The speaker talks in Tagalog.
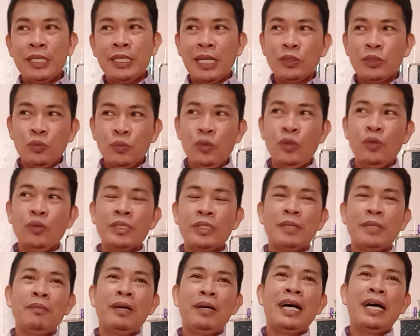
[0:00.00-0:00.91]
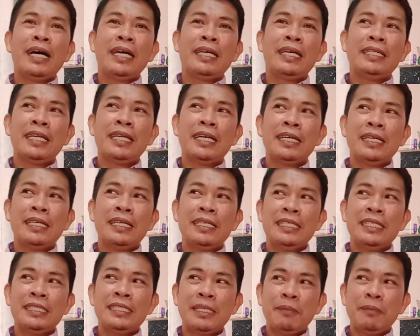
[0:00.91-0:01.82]
Ito po'y katulong sa bahay
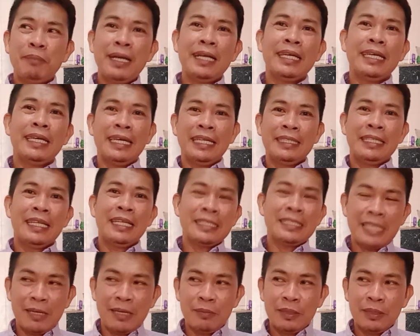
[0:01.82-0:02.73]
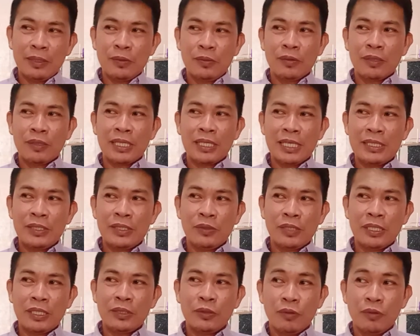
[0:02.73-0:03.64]
ng isa pang elder sa aming
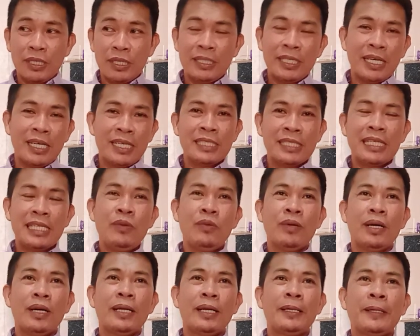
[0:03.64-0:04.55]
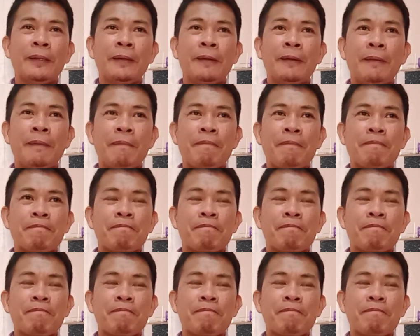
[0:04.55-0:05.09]
kongregasyon at ng kanyang asawa.